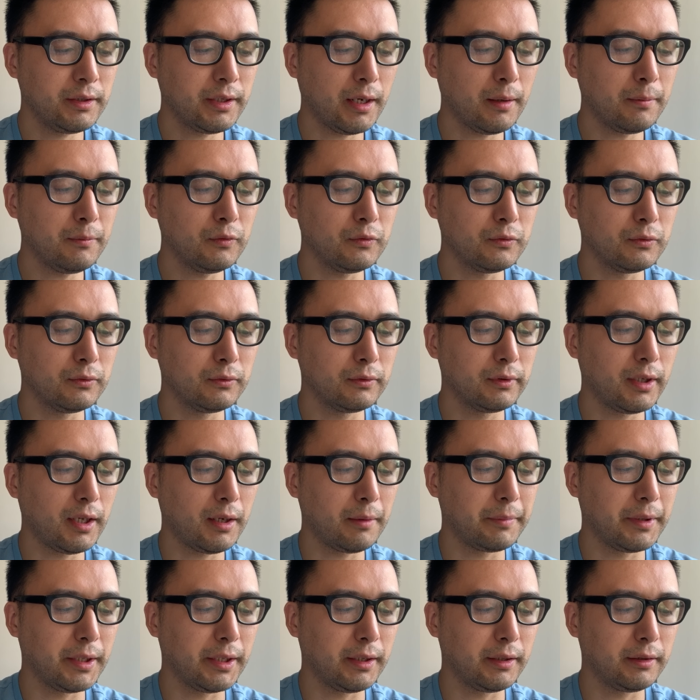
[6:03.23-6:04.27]
贾母那
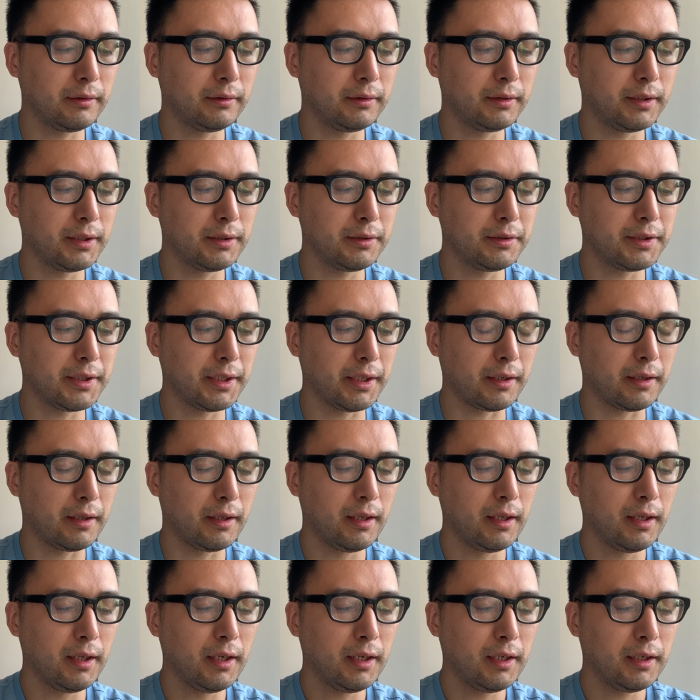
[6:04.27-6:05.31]
边听见，
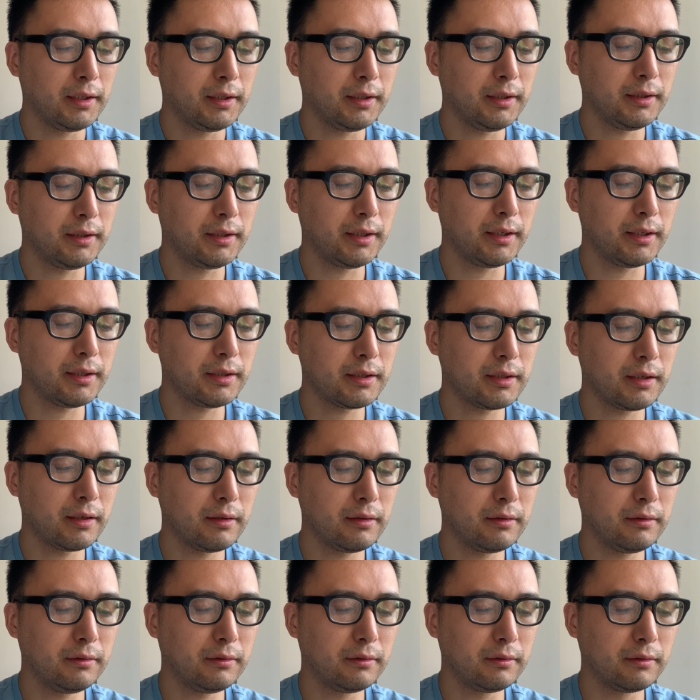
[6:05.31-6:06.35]
一叠
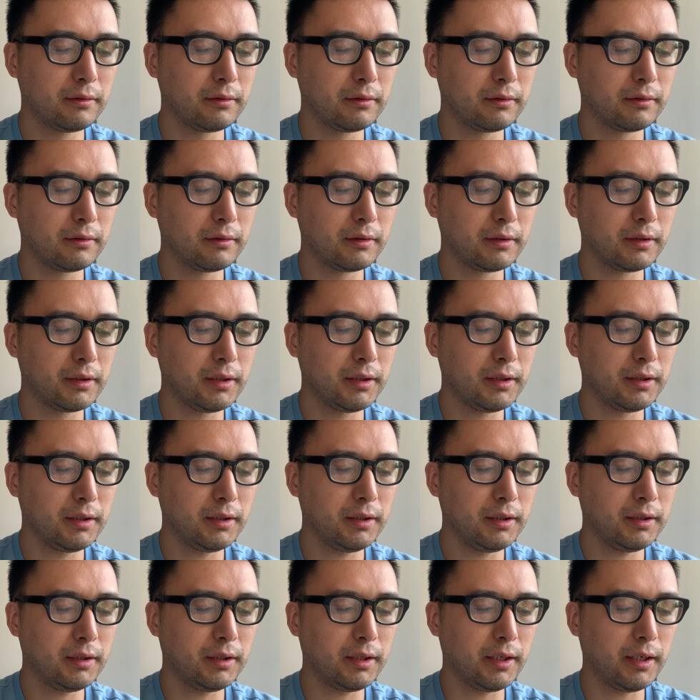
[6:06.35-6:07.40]
声，
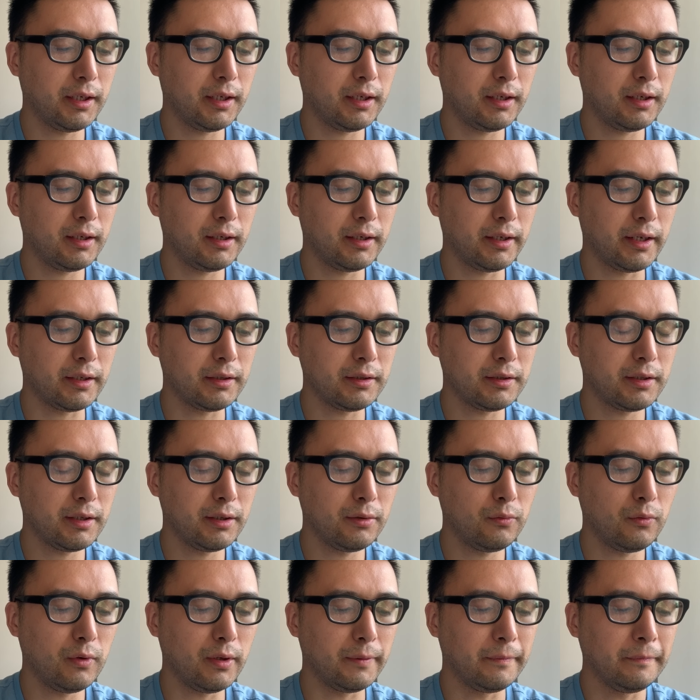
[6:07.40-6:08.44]
一叠连
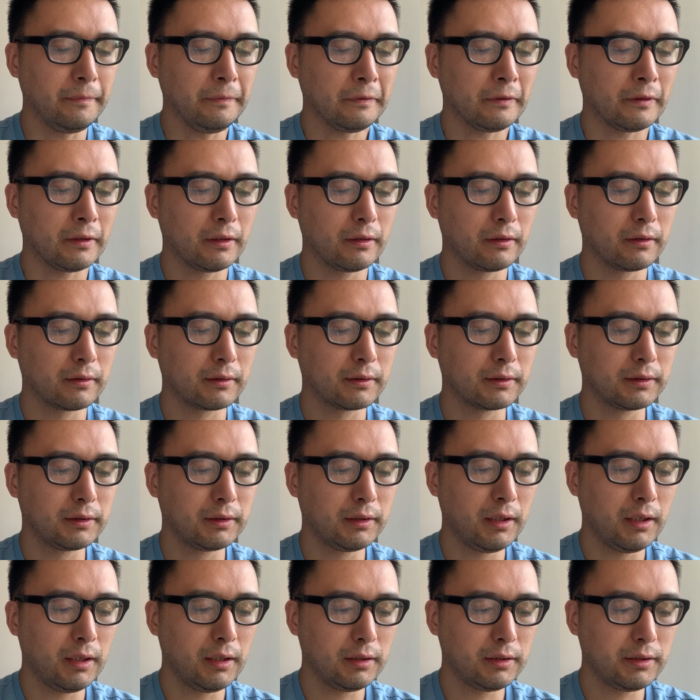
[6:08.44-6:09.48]
声
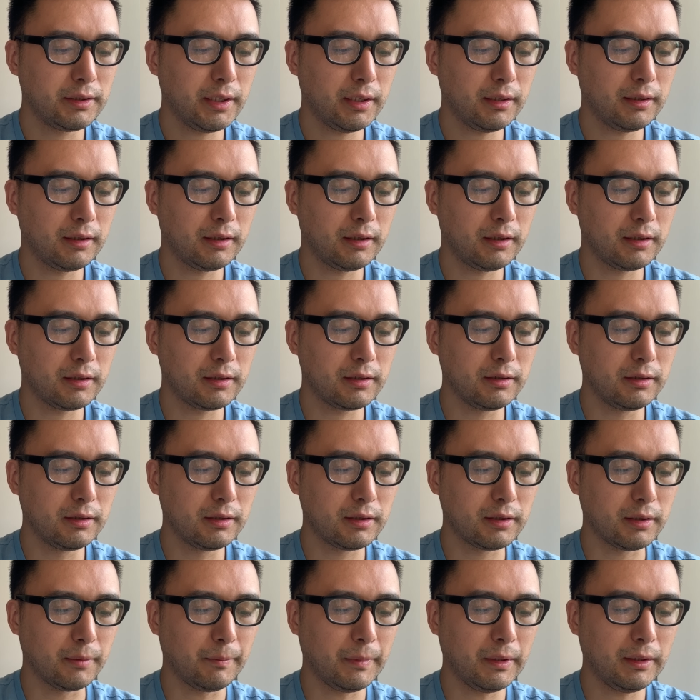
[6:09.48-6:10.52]
问：“见了
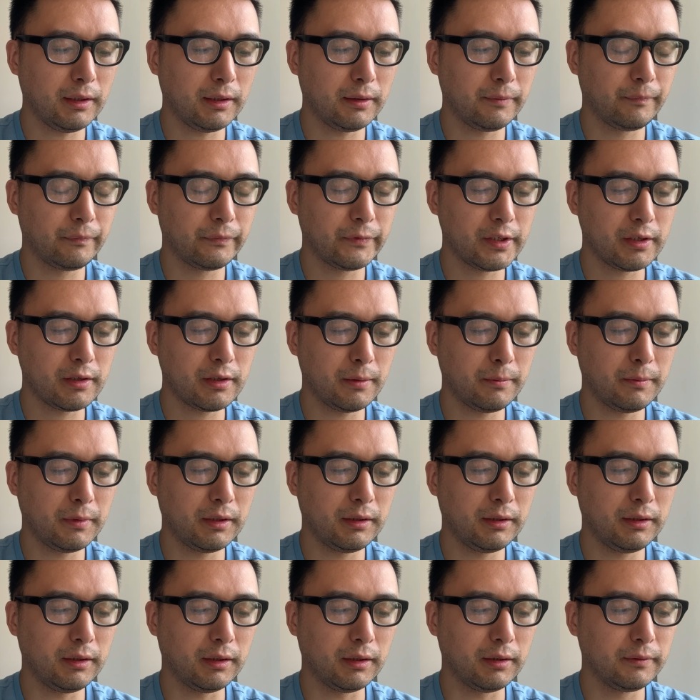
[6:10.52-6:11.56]
什么了？这么
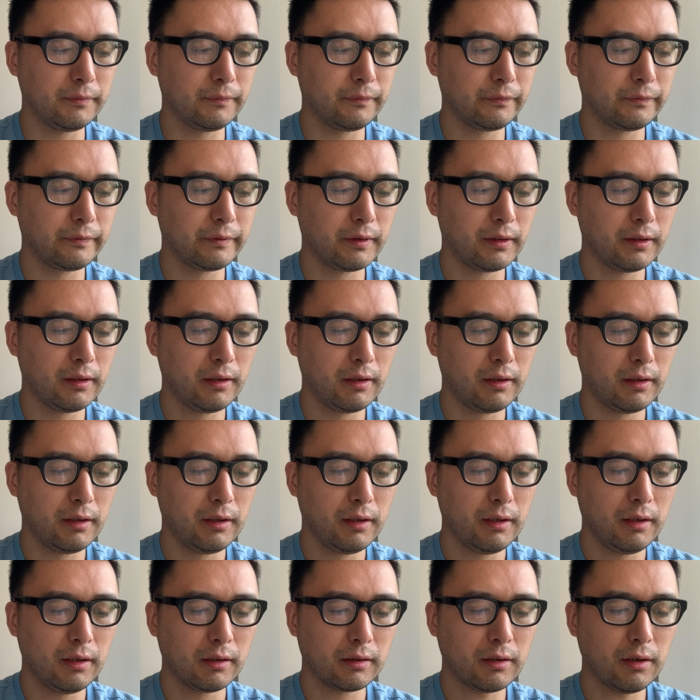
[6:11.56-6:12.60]
乐？
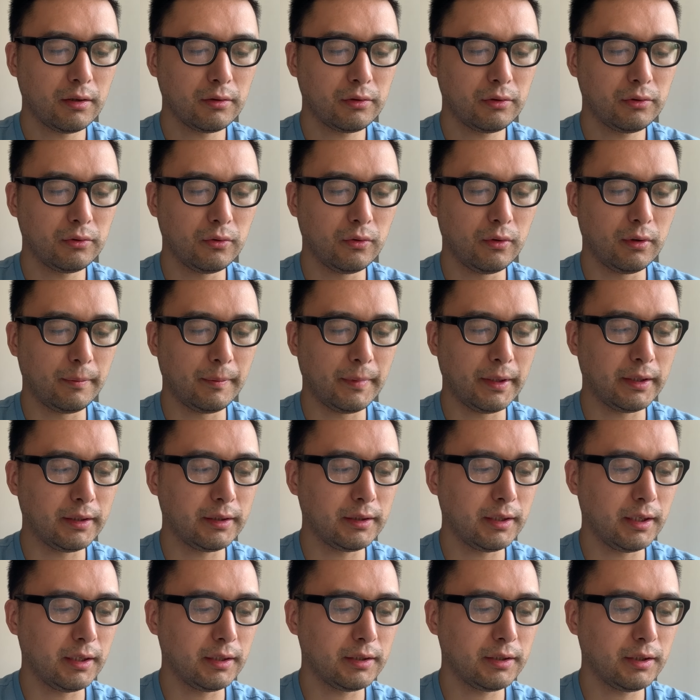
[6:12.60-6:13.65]
告诉我
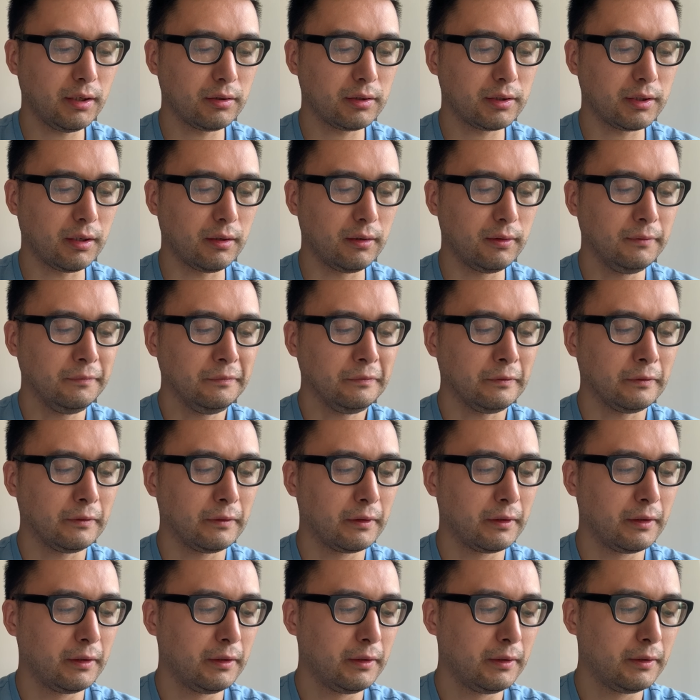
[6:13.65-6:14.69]
们也笑
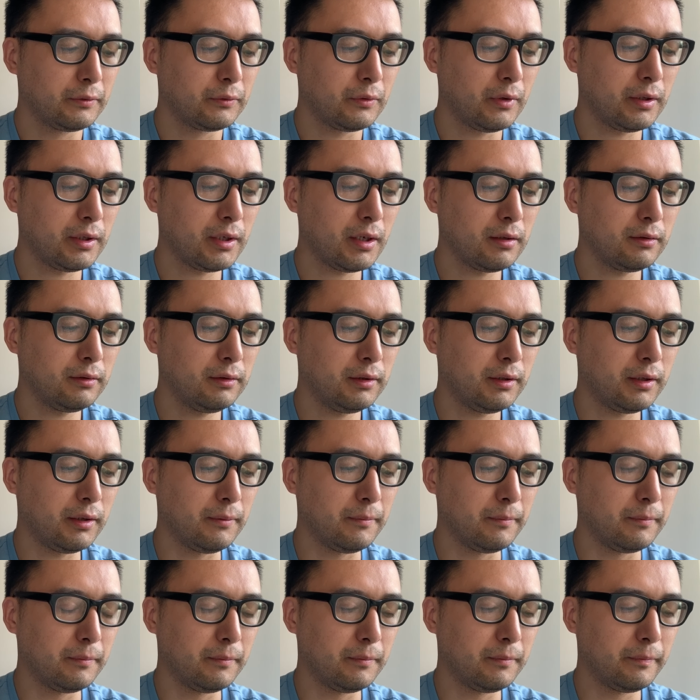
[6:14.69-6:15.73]
笑。”鸳鸯等
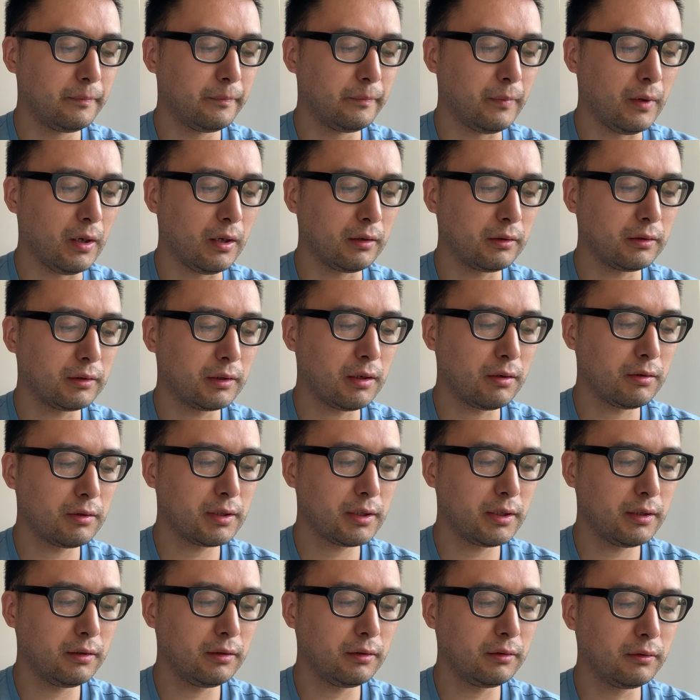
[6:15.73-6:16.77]
忙高
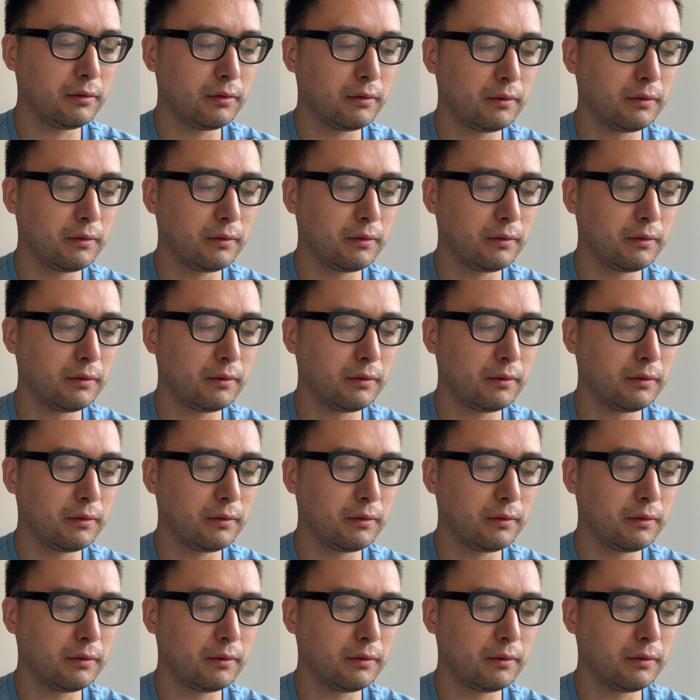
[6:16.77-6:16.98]
声